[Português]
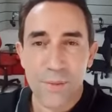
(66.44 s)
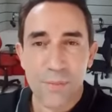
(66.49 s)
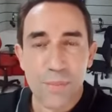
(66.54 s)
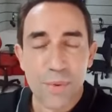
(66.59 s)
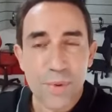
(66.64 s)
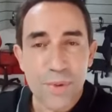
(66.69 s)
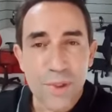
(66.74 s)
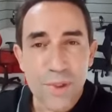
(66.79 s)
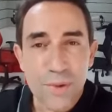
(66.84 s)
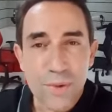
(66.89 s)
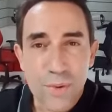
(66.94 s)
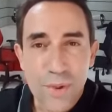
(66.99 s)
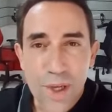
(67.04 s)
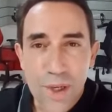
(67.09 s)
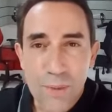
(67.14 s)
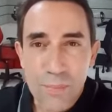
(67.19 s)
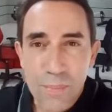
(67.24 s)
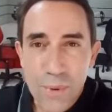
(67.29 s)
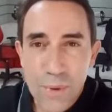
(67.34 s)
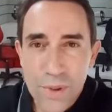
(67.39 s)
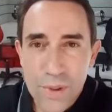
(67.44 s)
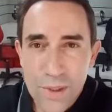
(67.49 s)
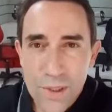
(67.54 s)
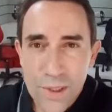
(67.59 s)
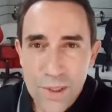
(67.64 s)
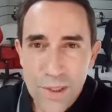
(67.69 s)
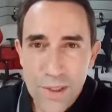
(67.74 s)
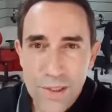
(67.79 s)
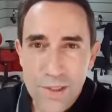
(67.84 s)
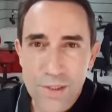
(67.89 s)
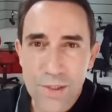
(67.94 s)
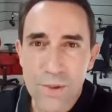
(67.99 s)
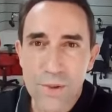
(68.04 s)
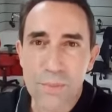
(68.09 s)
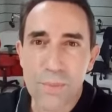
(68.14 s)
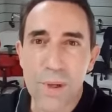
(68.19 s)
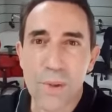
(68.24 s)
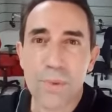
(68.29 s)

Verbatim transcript: Por isso que é importante tomar